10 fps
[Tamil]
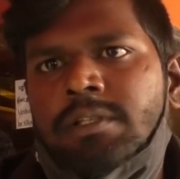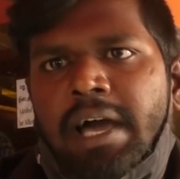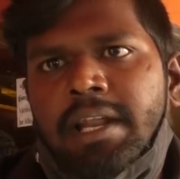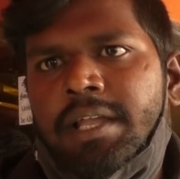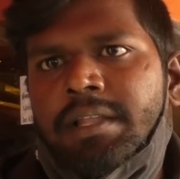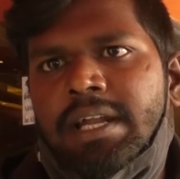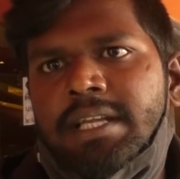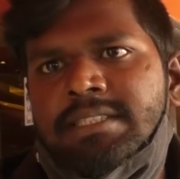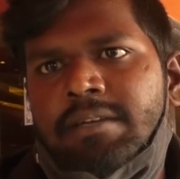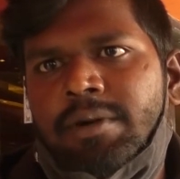யாருக்காக இருந்தாலும்
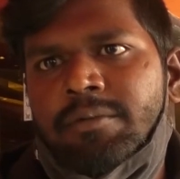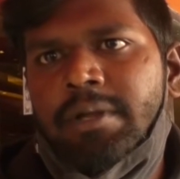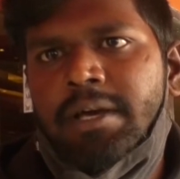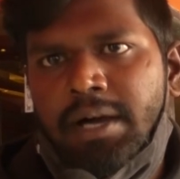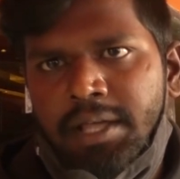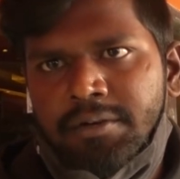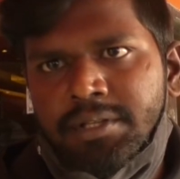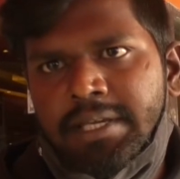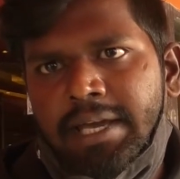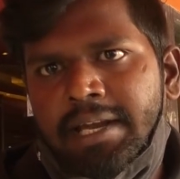அண்டர்ஸ்டாண்ட் பண்ண முடியாது அது
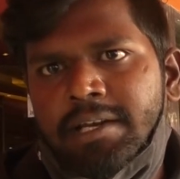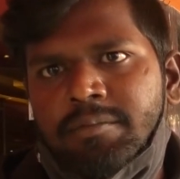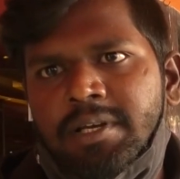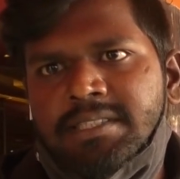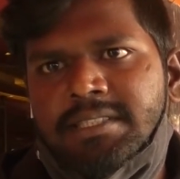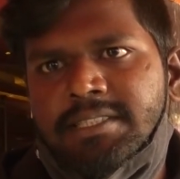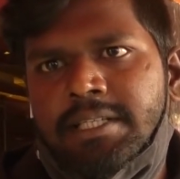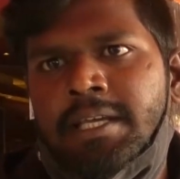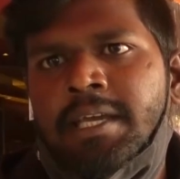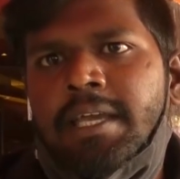வந்து கேரக்டர்
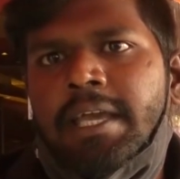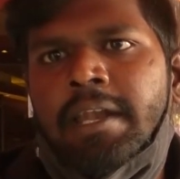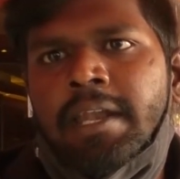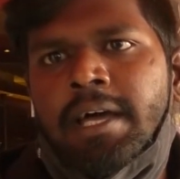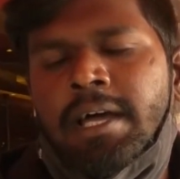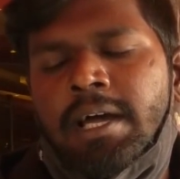ஸ்டேஷன் என்ன